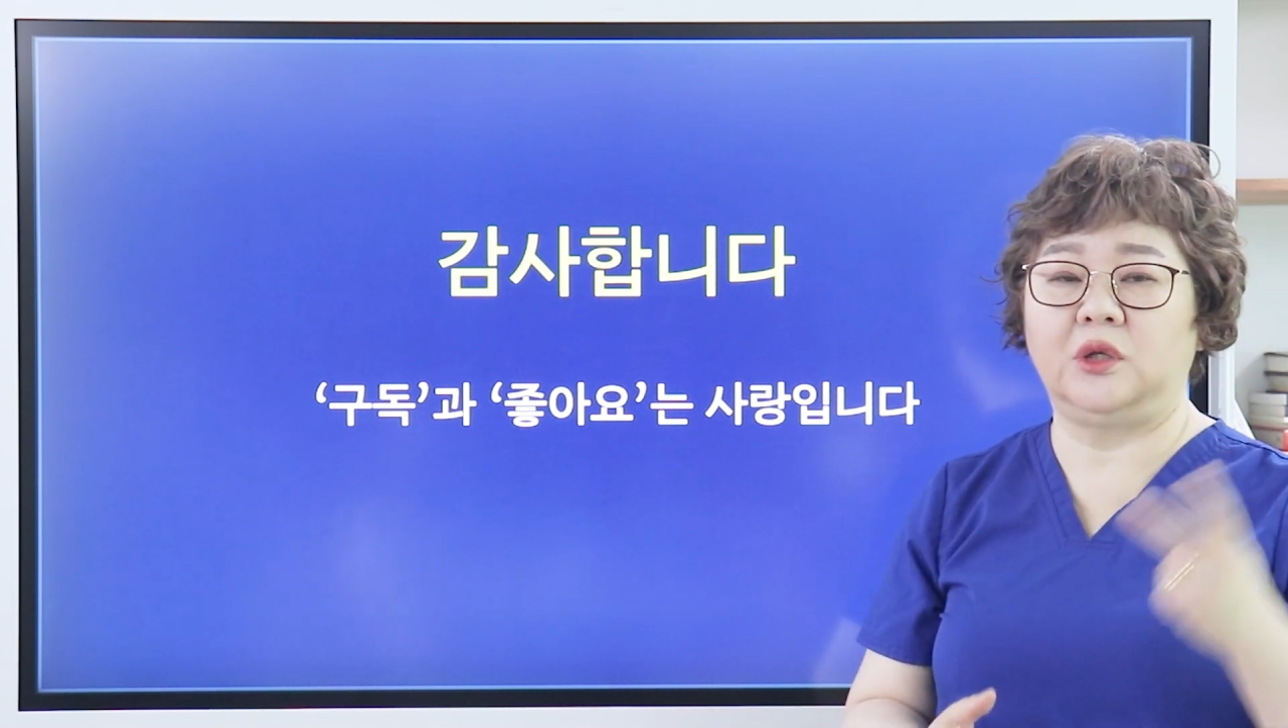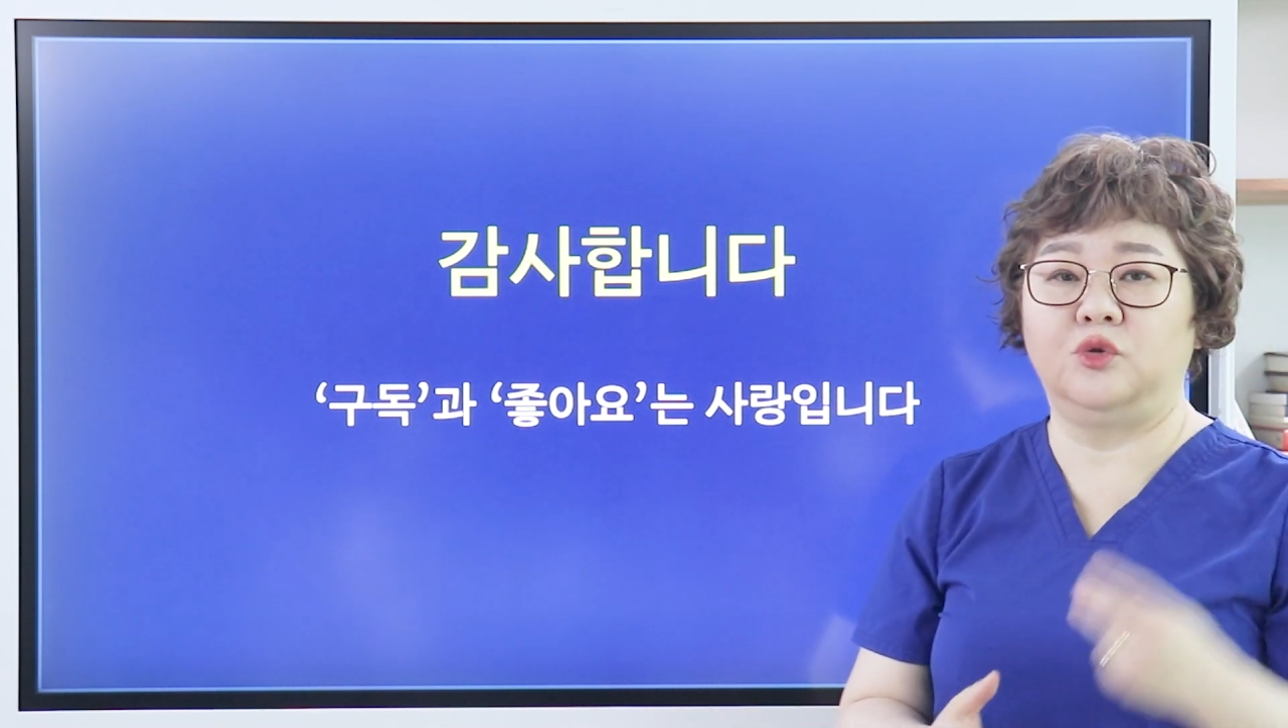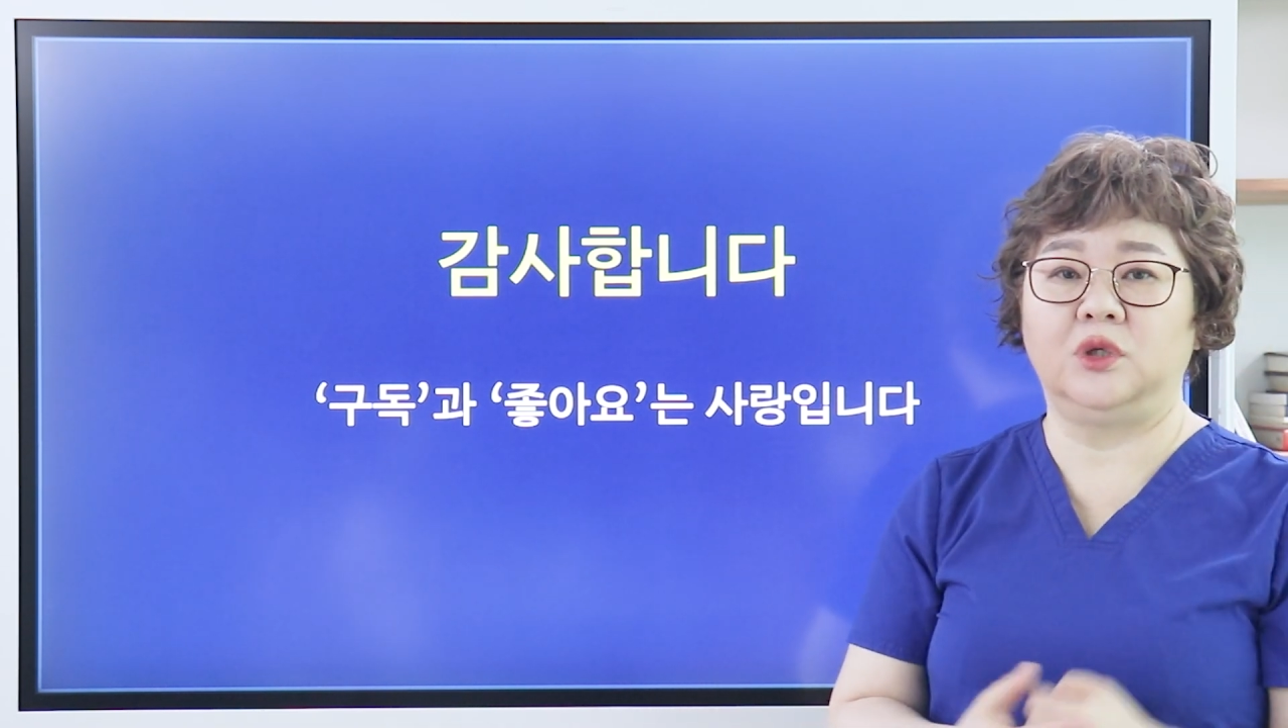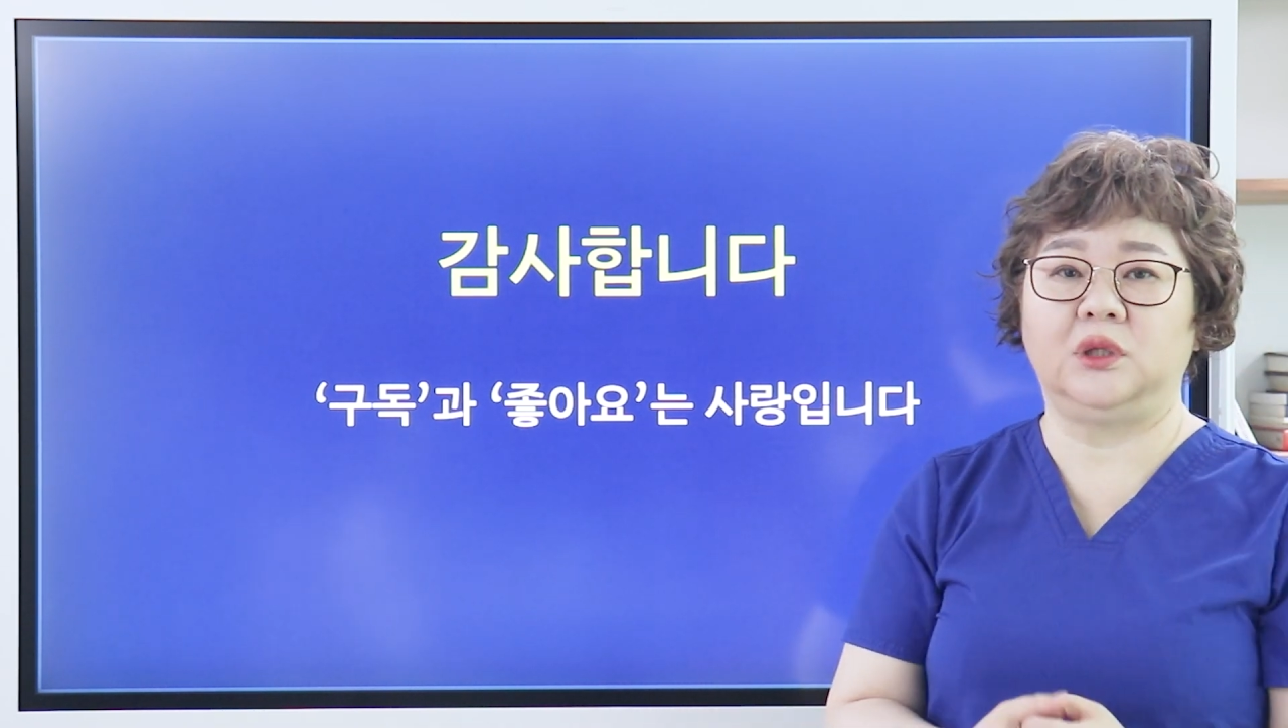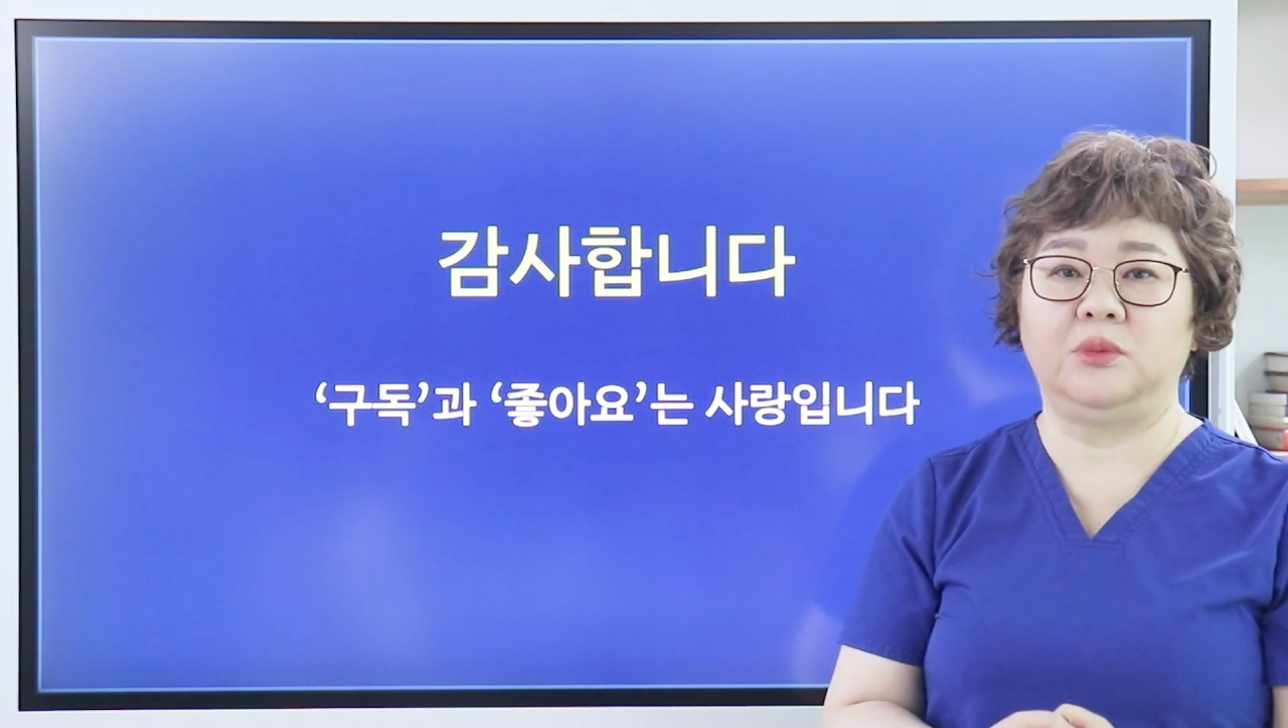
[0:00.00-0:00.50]

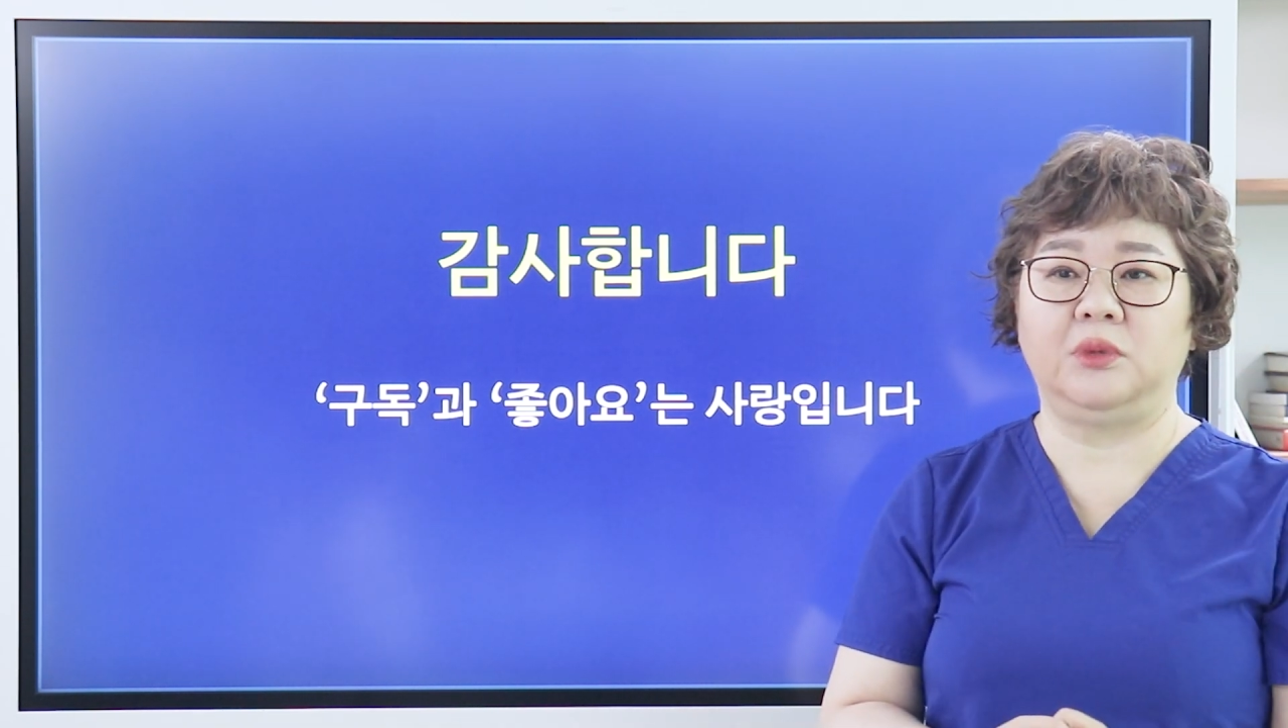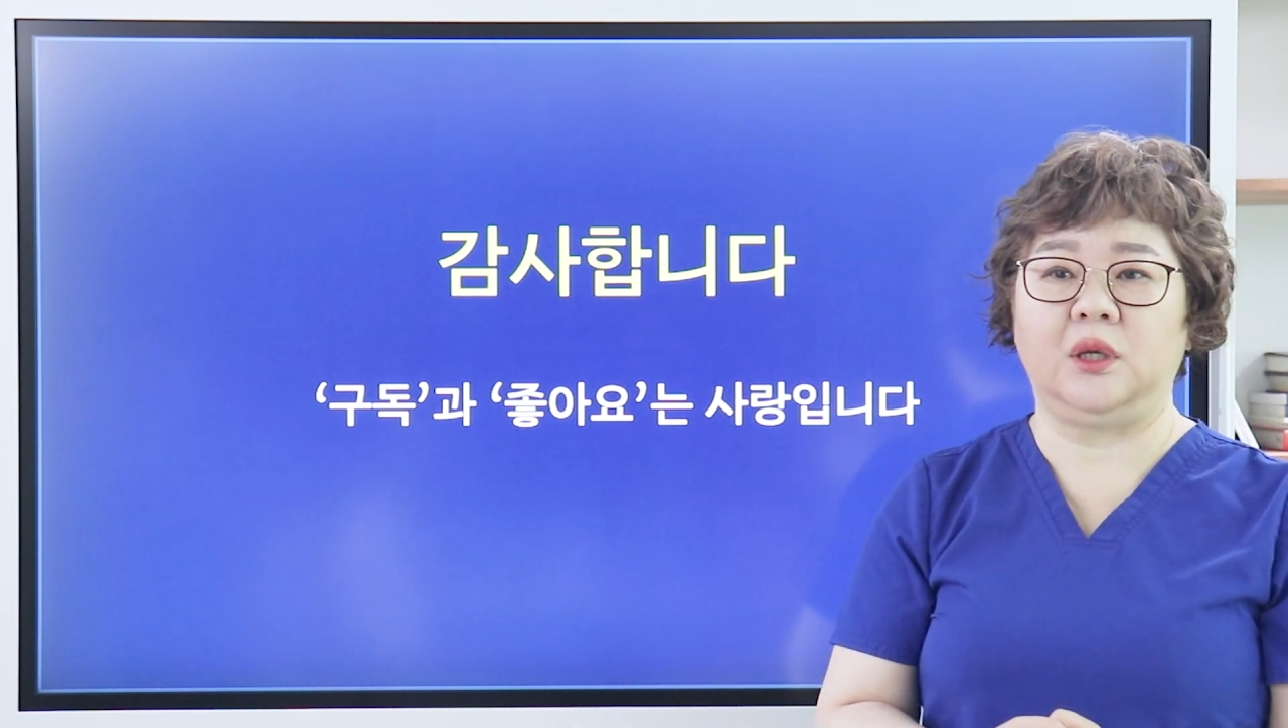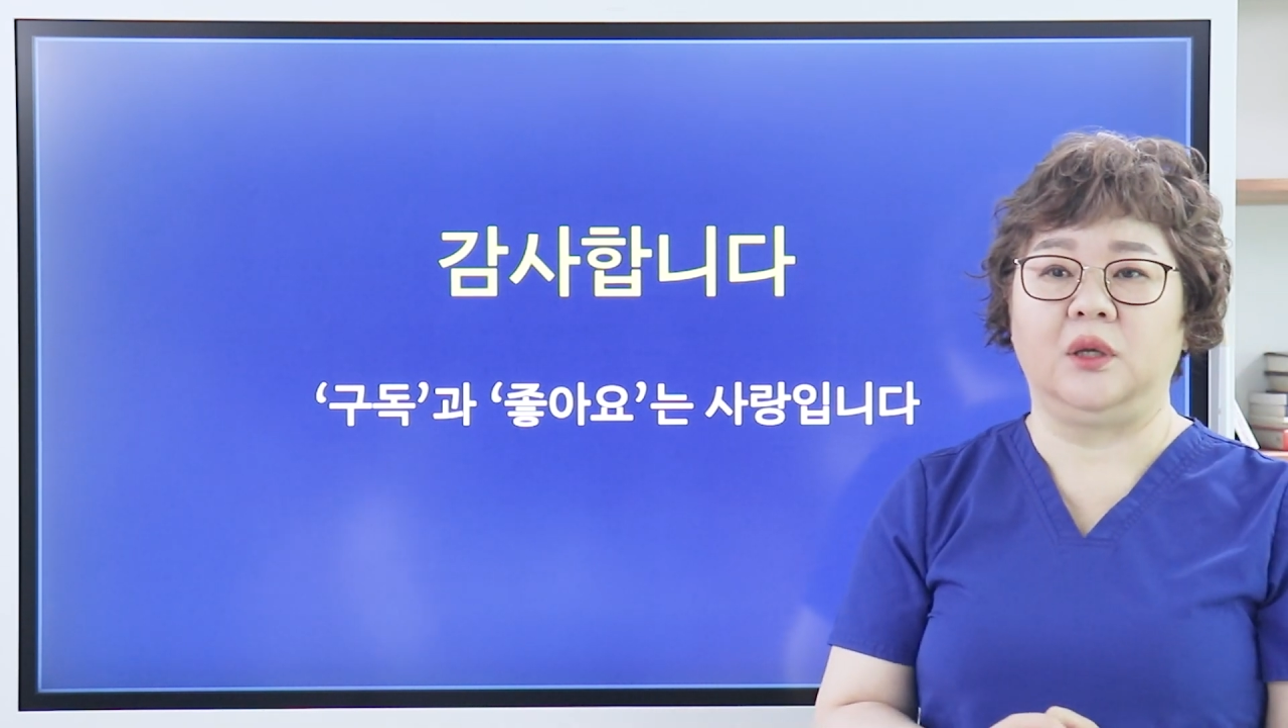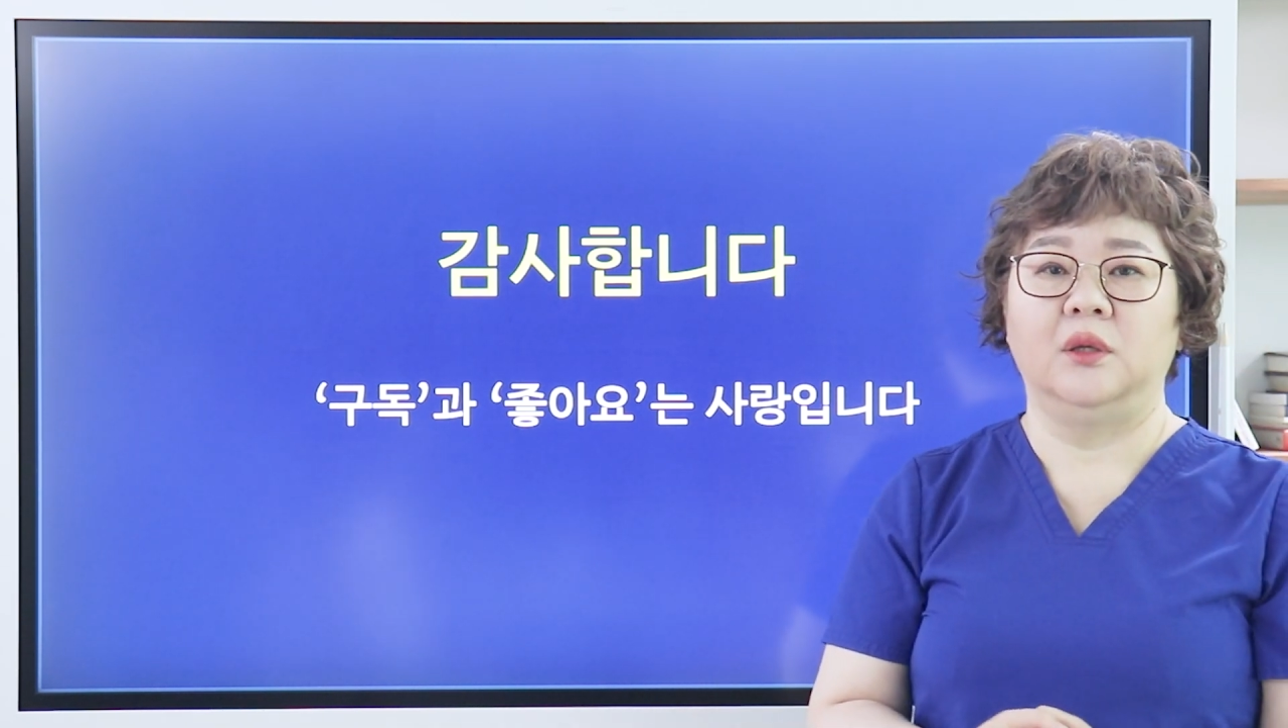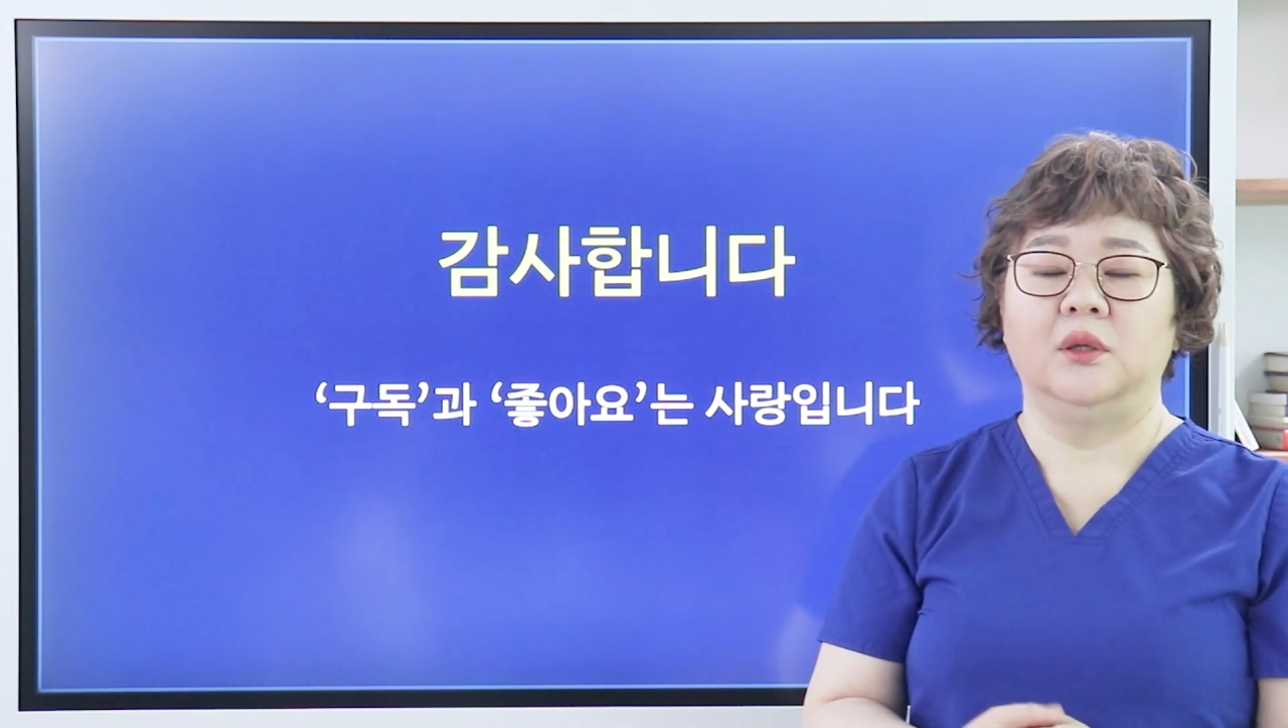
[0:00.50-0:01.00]
균이기 때문에